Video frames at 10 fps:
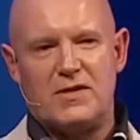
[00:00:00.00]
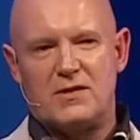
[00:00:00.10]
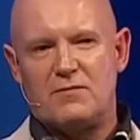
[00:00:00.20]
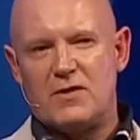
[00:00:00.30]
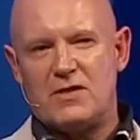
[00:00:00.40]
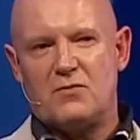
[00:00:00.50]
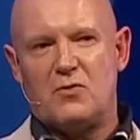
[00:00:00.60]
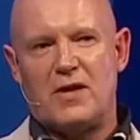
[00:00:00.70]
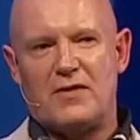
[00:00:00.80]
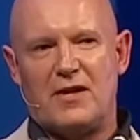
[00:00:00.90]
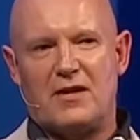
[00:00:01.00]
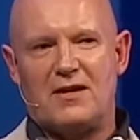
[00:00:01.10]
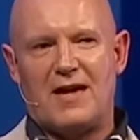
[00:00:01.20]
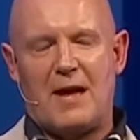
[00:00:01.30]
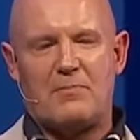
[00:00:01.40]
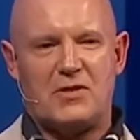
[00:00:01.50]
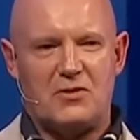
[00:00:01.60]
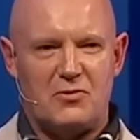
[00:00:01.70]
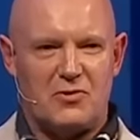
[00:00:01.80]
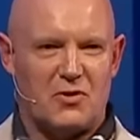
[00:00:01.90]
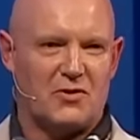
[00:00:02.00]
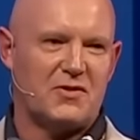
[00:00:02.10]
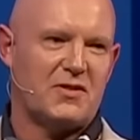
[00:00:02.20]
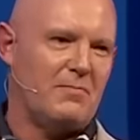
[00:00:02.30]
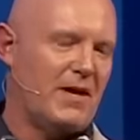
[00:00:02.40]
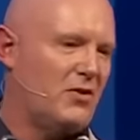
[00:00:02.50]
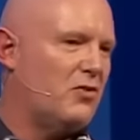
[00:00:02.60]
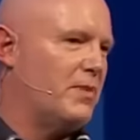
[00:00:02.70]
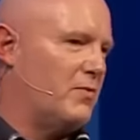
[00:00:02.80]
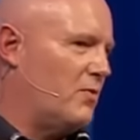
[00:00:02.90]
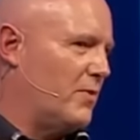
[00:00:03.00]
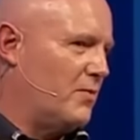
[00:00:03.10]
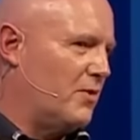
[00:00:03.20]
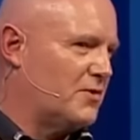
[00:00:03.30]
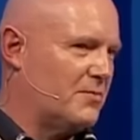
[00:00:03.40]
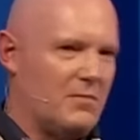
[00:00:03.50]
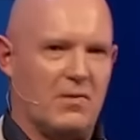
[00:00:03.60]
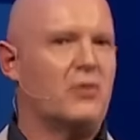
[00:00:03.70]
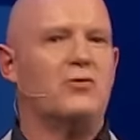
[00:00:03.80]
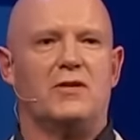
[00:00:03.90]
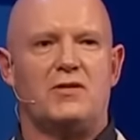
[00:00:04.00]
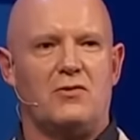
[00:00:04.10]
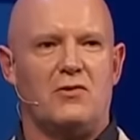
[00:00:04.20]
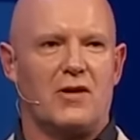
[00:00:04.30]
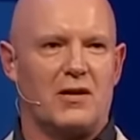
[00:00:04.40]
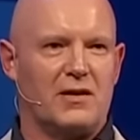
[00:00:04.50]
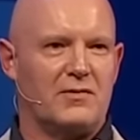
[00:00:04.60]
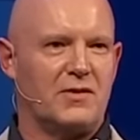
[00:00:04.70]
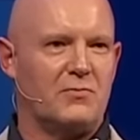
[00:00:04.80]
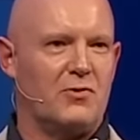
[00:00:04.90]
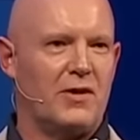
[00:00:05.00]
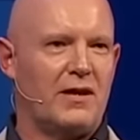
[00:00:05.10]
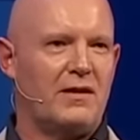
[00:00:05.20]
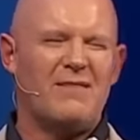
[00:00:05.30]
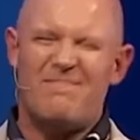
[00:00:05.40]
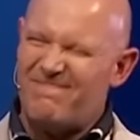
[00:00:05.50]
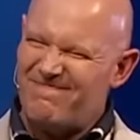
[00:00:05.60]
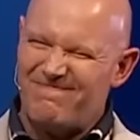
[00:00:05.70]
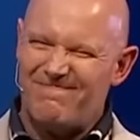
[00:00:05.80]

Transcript: я считаю, что абсолютная честность не совсем то, что нам нужно. Например, «О боже, ты отвратительно выглядишь сегодня утром».